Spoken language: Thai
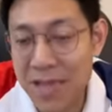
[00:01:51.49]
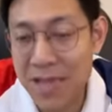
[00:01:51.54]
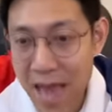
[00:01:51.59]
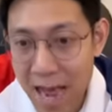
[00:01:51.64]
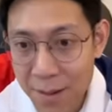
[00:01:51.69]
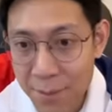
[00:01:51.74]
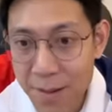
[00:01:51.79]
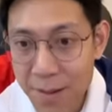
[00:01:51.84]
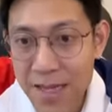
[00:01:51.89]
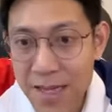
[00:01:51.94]
ยั
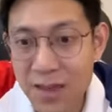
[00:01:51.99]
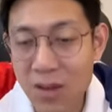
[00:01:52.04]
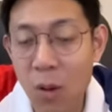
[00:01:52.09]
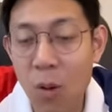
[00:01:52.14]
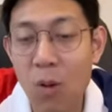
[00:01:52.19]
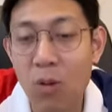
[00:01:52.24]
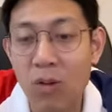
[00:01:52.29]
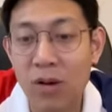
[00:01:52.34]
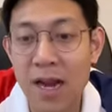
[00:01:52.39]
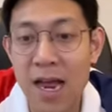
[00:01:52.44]
งไม่ต
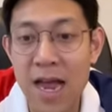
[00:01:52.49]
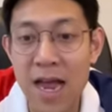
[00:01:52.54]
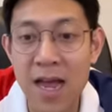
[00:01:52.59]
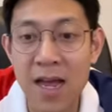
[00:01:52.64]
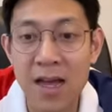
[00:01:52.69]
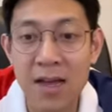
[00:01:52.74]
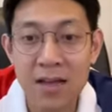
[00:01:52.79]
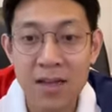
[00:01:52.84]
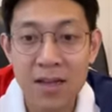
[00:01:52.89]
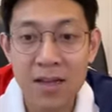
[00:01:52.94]
กนะ
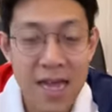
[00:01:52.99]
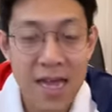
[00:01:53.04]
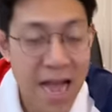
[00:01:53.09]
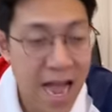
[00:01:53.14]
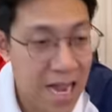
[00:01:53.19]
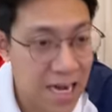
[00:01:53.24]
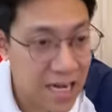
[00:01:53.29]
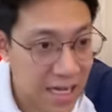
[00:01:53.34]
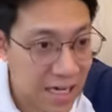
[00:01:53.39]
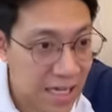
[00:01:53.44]

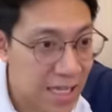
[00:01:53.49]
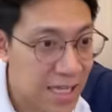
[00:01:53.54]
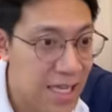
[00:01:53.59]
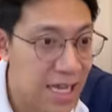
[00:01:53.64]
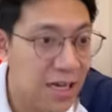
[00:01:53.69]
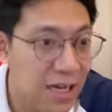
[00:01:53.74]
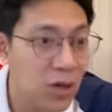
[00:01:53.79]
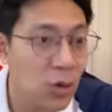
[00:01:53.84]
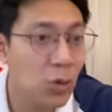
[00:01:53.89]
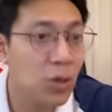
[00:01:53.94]
ฮังการี
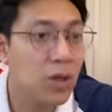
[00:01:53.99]
ยังลุ้